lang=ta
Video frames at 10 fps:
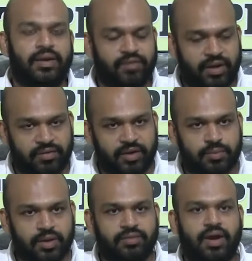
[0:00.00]

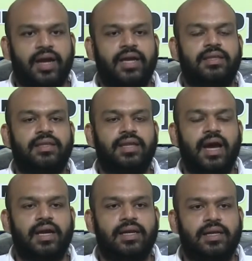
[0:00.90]
வரவேற்புடன் வாக்களித்தது
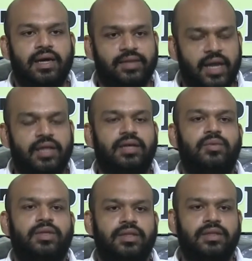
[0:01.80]
நாங்கள் அவதானிக்க
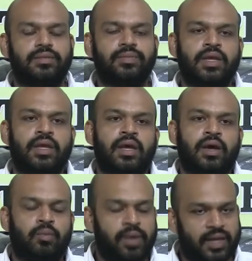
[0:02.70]
முடிந்தது
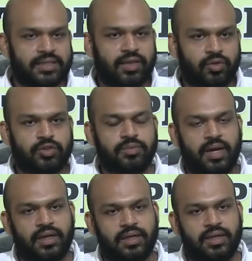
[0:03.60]
உண்மையிலே
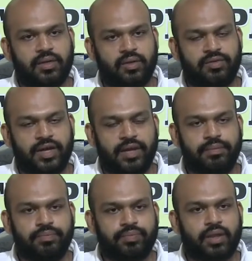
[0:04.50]
சந்தோஷமான ஒரு விடயம்